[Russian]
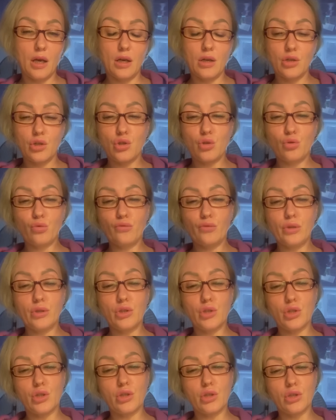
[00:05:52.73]
Что в
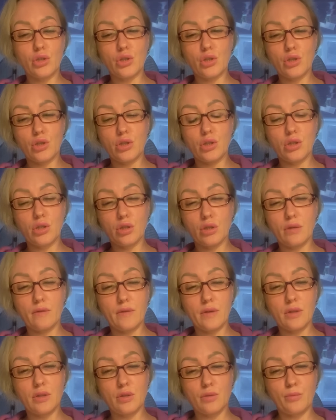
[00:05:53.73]
личной жизни?
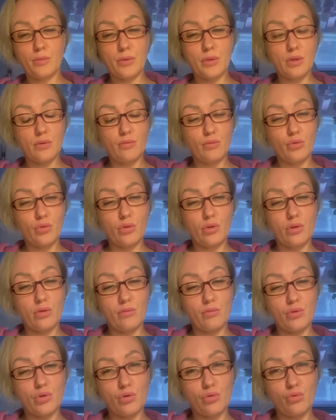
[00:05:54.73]
Давайте
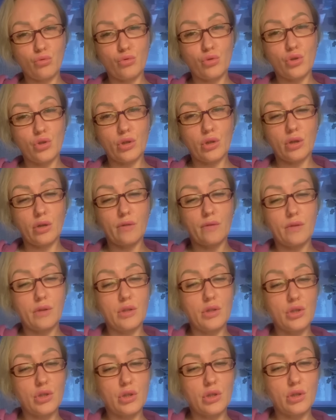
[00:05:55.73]
посмотрим, что у человека в
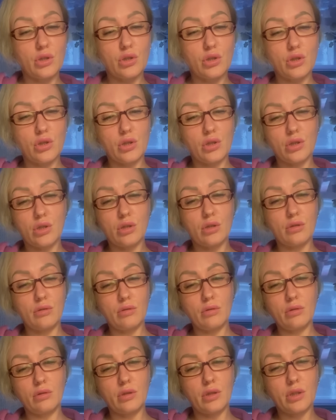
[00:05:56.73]
личной жизни.
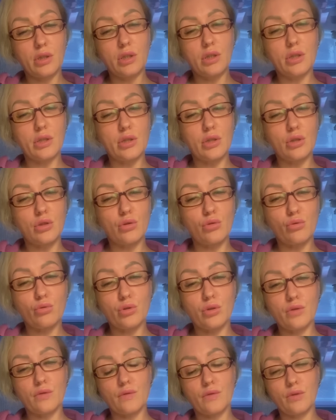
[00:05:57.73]
А, одни
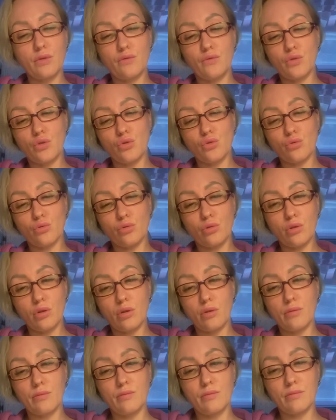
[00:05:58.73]
расстройства,
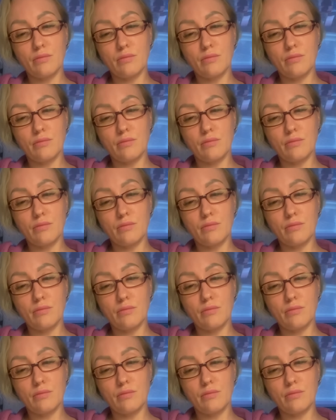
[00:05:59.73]
девчонки.